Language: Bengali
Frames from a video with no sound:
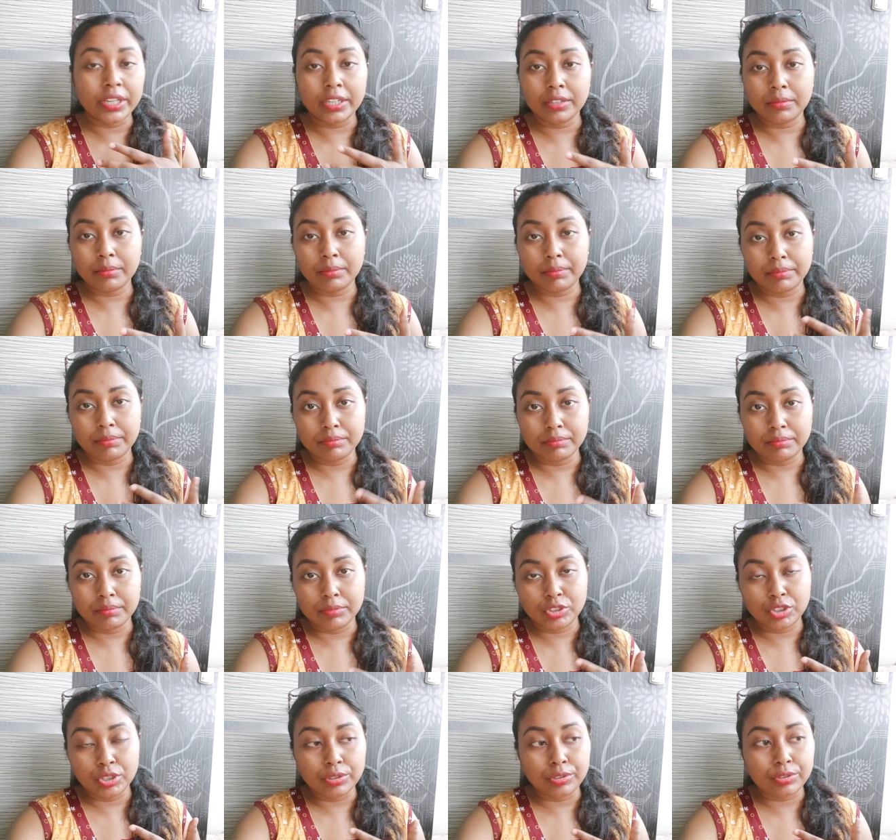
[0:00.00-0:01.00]
বুকে
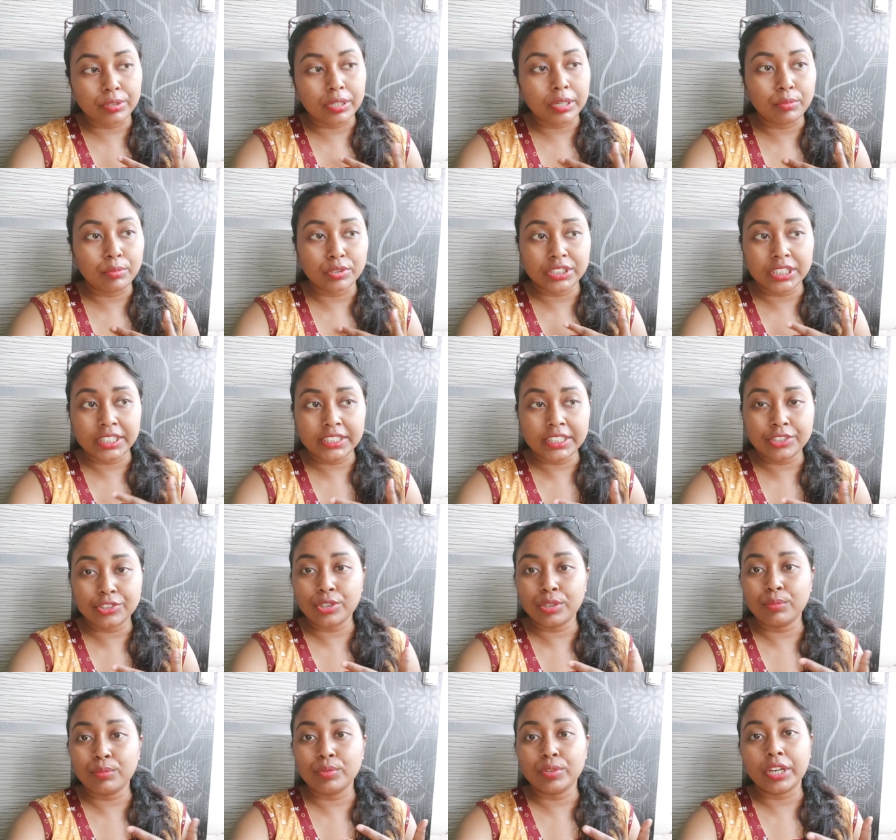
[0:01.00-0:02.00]
যন্ত্রণা বোঝাই
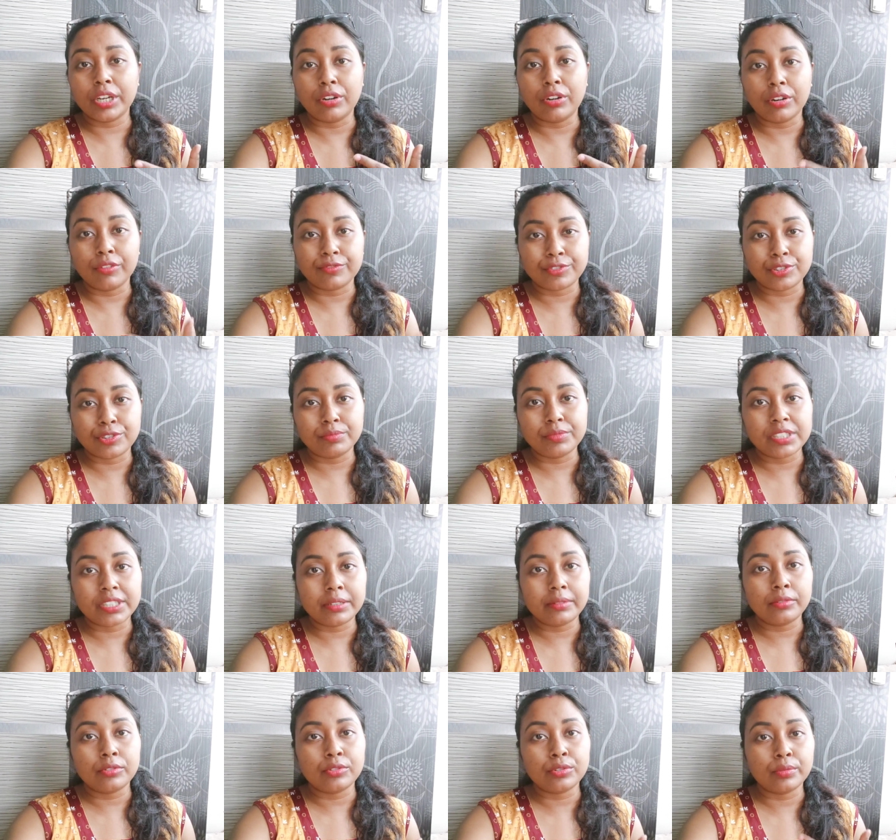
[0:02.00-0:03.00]
যাচ্ছিল বুকে কপ
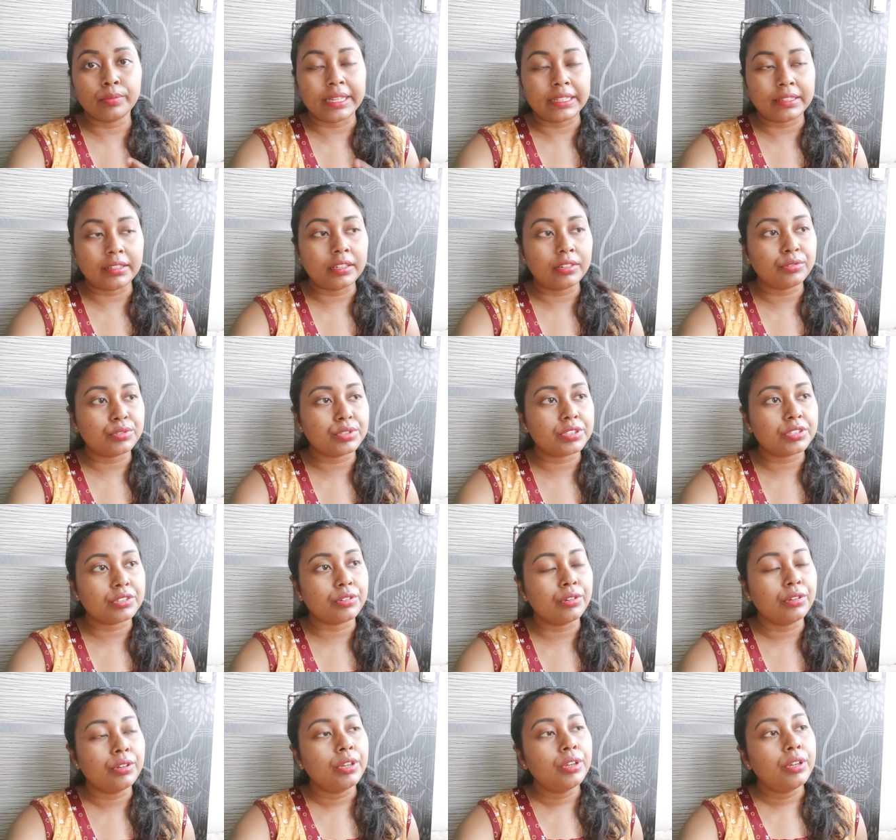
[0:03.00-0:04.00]
জমছে তো ব্যথা
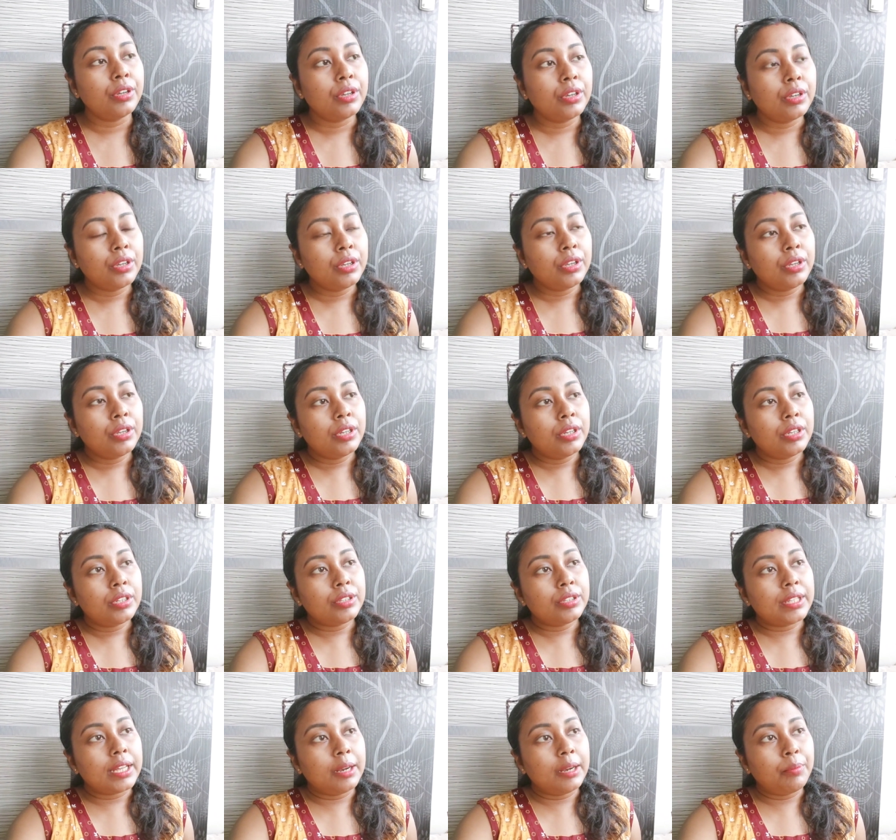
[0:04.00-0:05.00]
করছিল
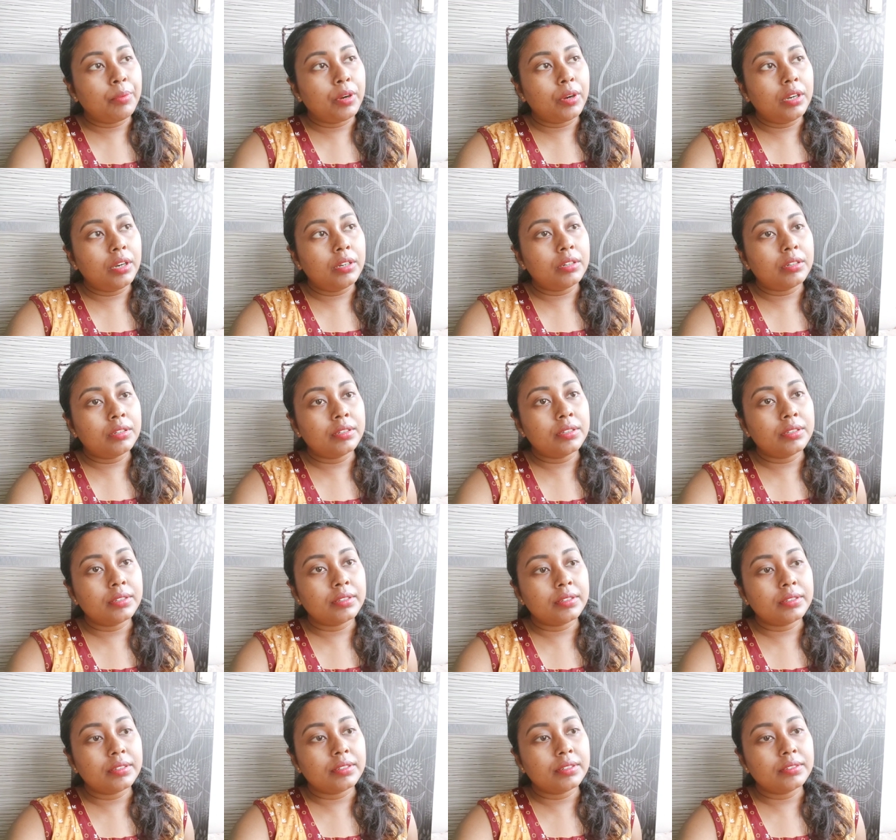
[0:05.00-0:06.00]
তারপর
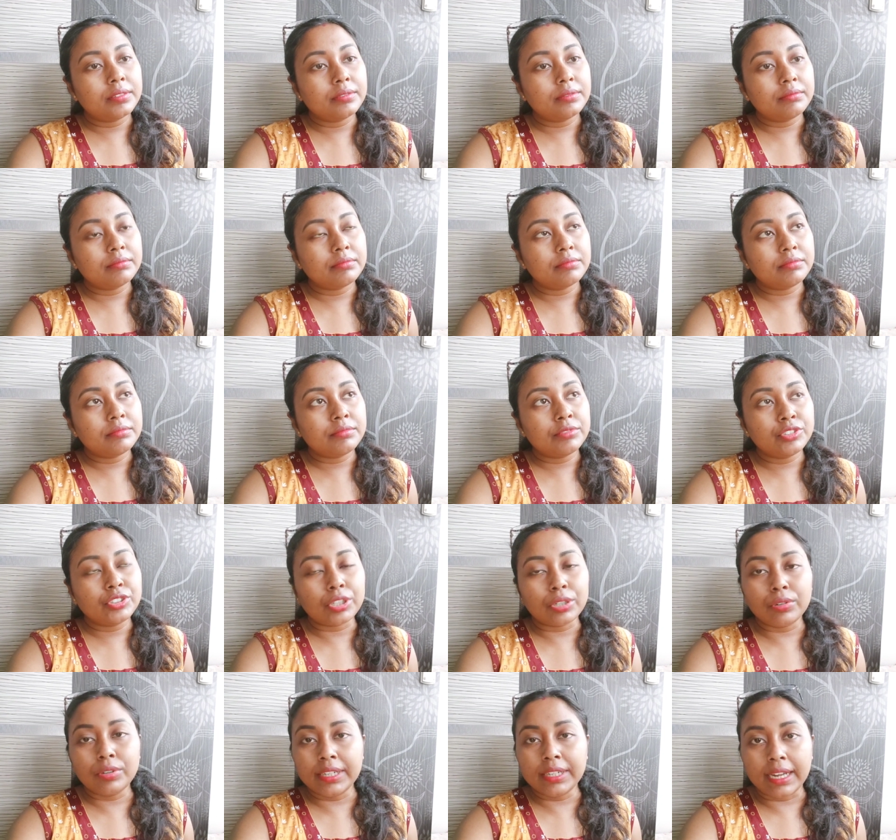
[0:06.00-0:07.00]

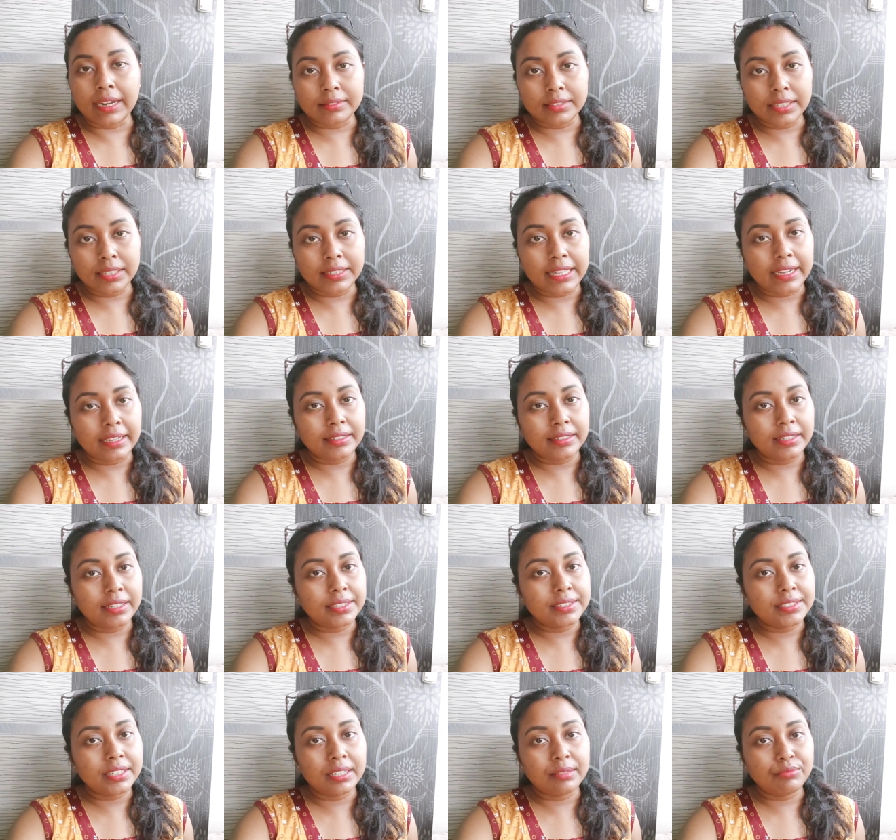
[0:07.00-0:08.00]
যখন ডাক্তার দেখাতে
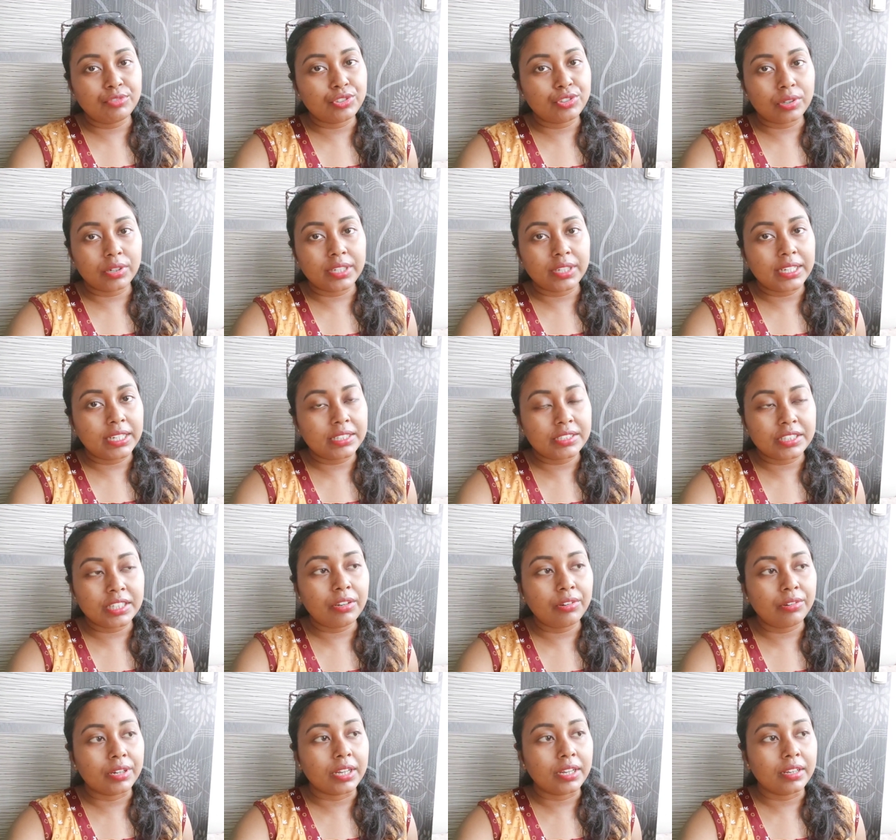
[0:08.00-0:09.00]
গেছিলাম জ্বরটা
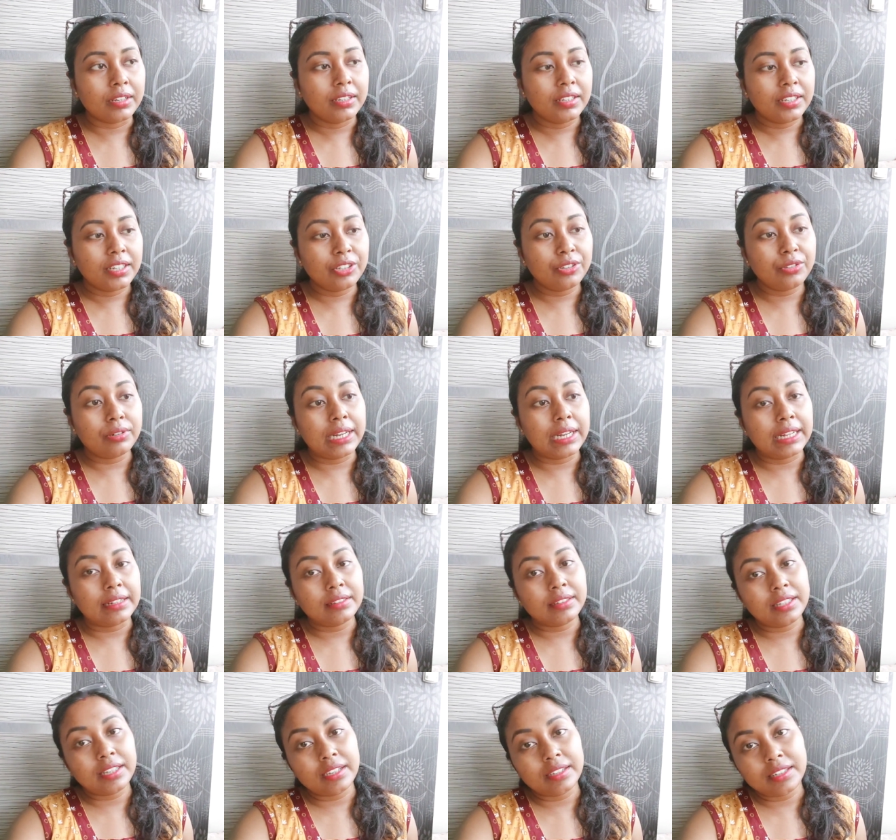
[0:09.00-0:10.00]
ছিল না কিন্তু
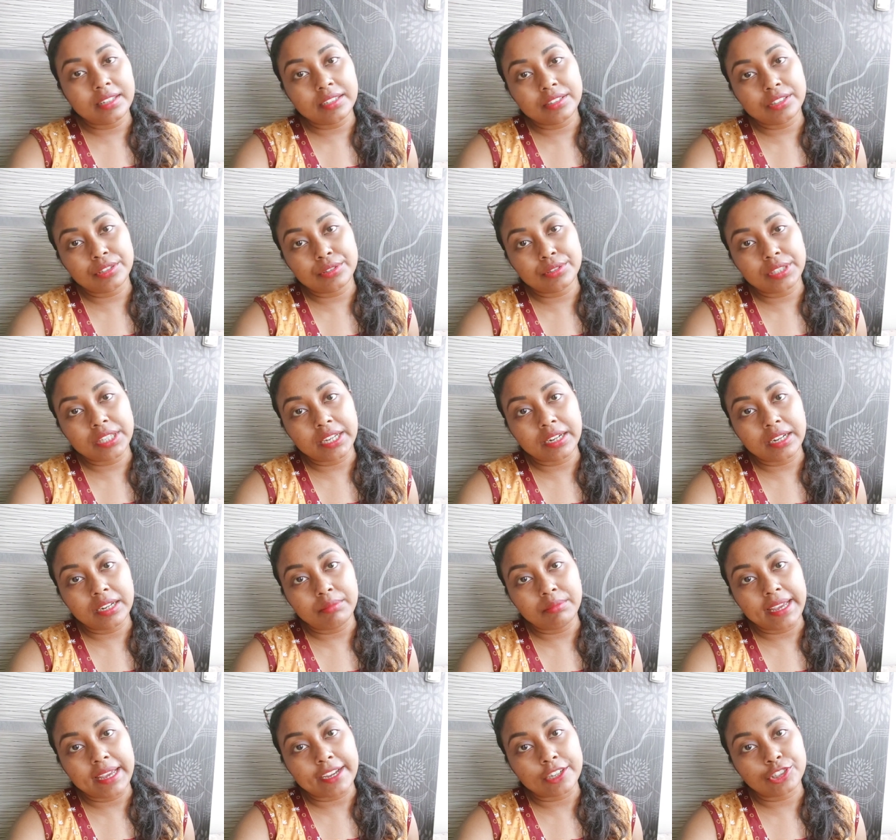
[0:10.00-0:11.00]
রাত থেকে দেখতে
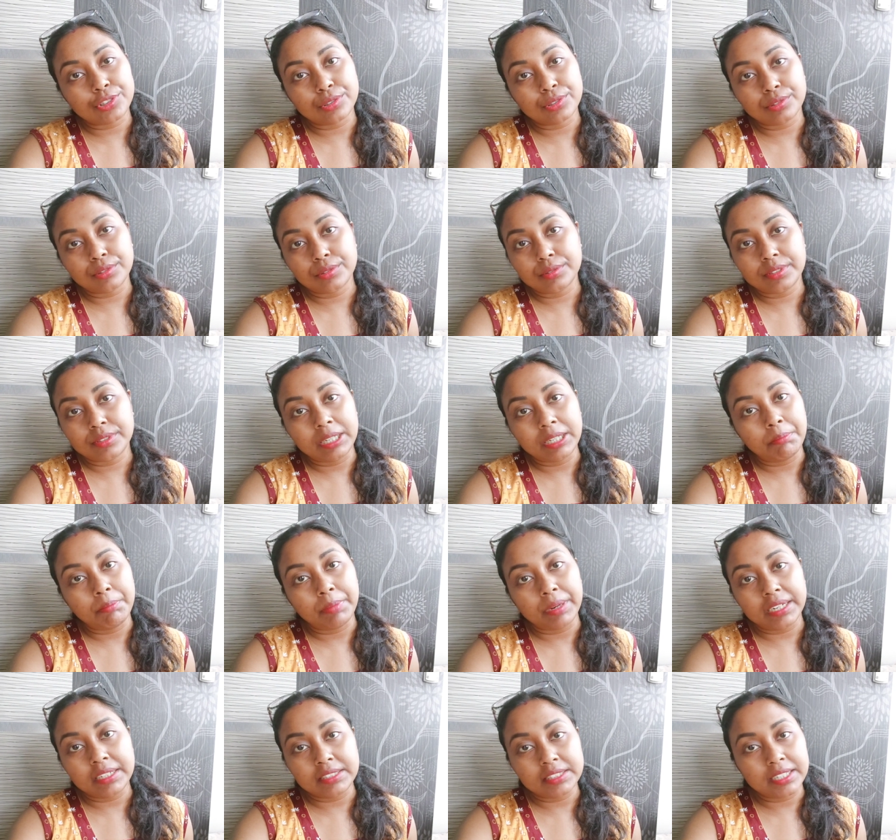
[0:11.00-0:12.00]
দেখলাম একশো
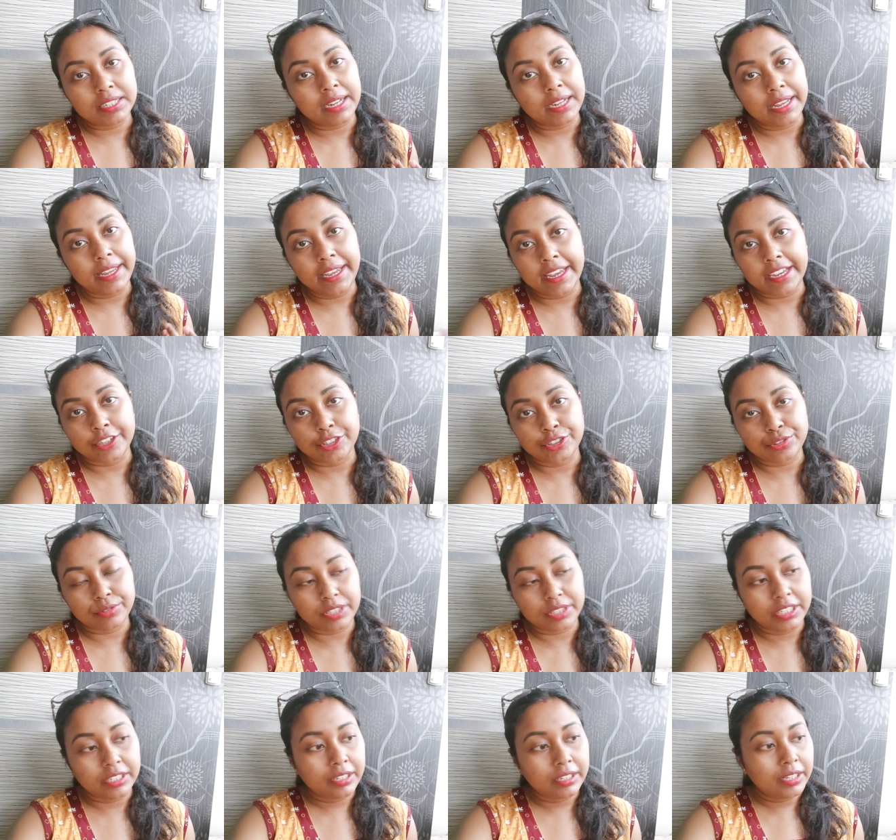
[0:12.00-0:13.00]
টেম্পারেচার গায়ে
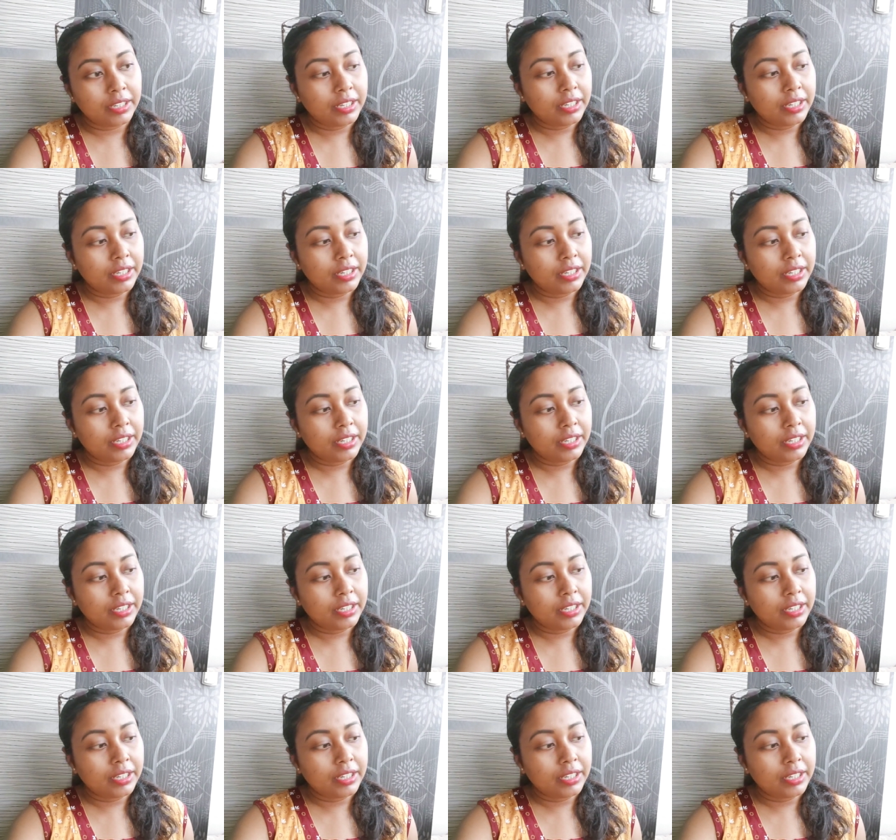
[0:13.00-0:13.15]
একশোই